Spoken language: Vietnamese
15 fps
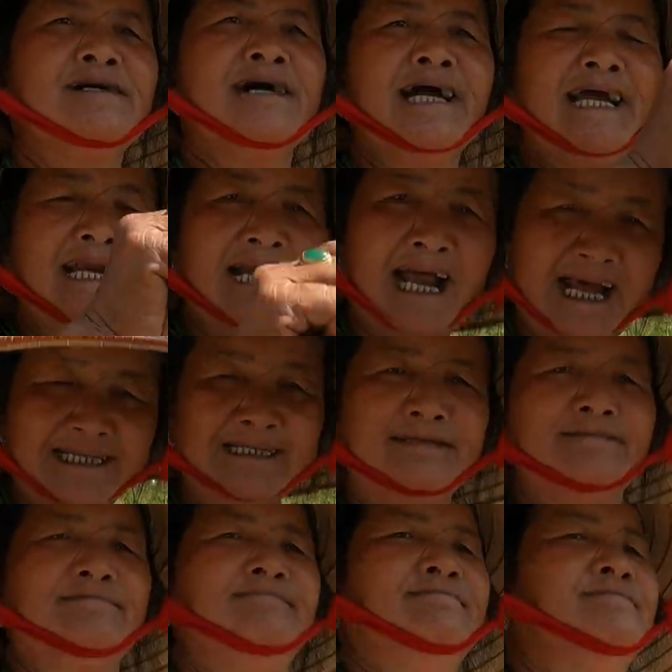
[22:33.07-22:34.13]
người lạch
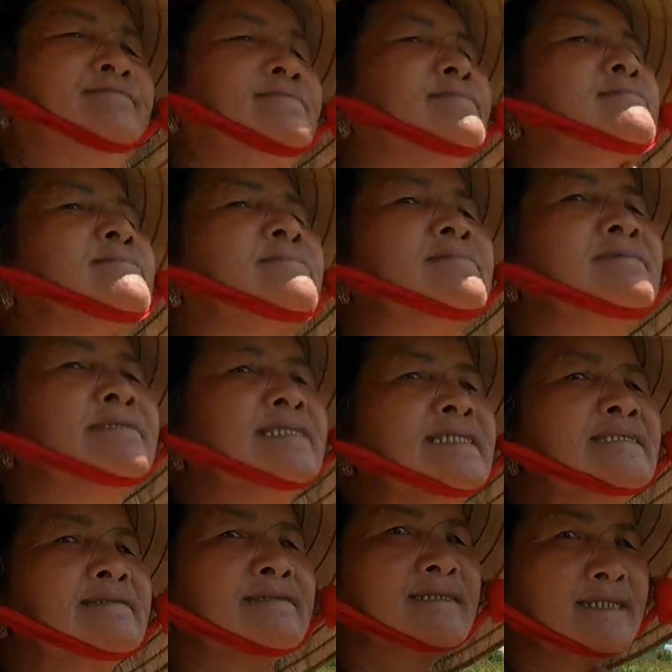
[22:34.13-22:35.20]
người, người lạch
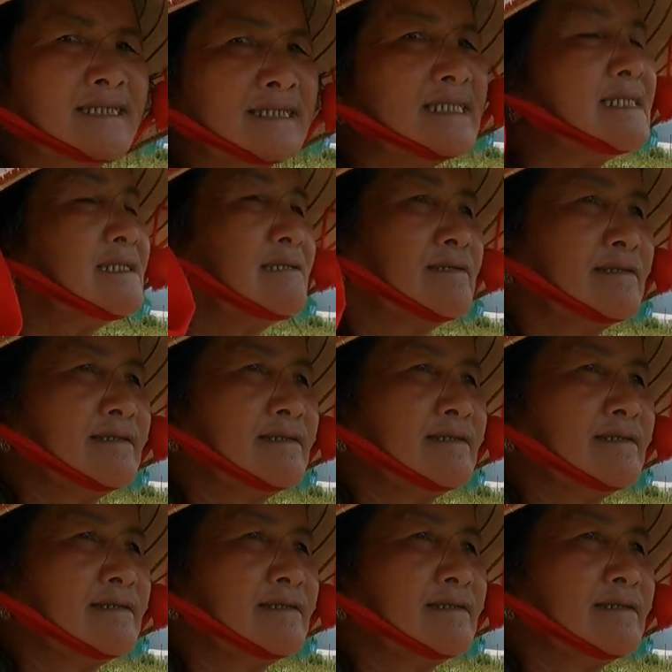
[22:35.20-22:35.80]
đó